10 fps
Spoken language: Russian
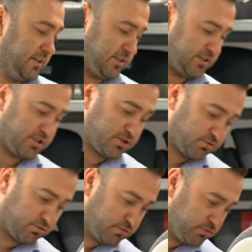Здесь даже
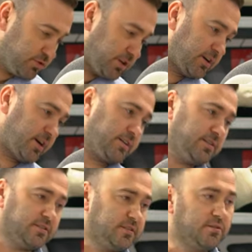руку ну, никак,
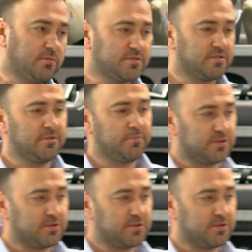никаким образом не